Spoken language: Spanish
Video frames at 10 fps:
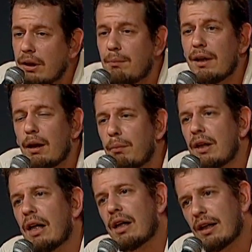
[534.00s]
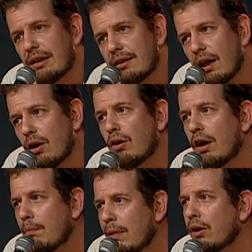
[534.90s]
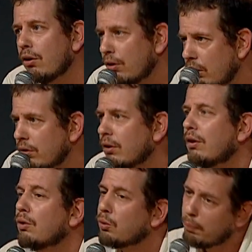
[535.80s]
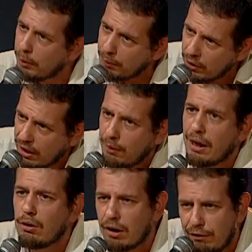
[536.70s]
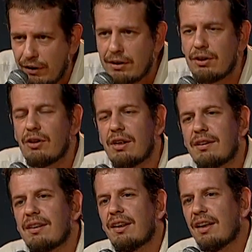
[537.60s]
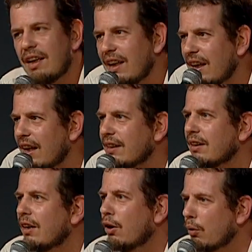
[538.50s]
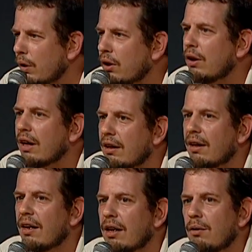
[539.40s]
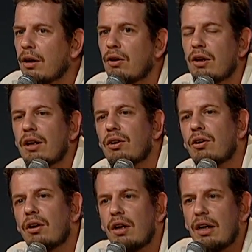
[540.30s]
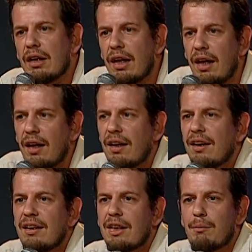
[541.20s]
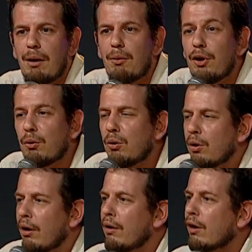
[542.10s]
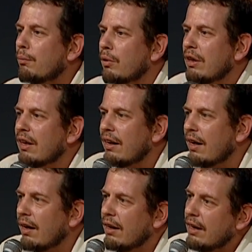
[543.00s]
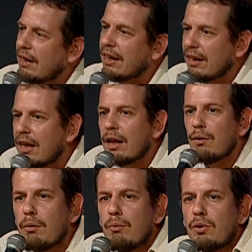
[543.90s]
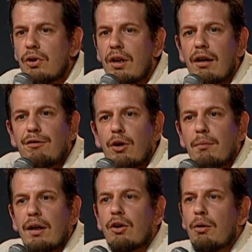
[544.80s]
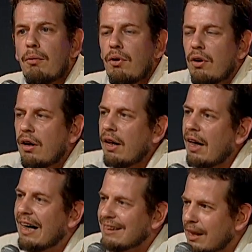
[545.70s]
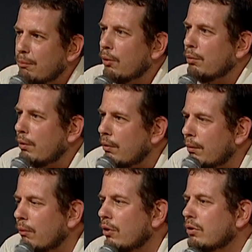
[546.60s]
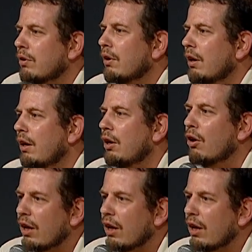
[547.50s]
también que puedan enriquecerlo enviándonos sus propios trabajos, reflexiones, ideas o cuestiones que tengan que ver con esto que llamamos de cultura viva comunitaria y que tiene que mucho en la forma en cómo eh, hacemos, vivimos y nos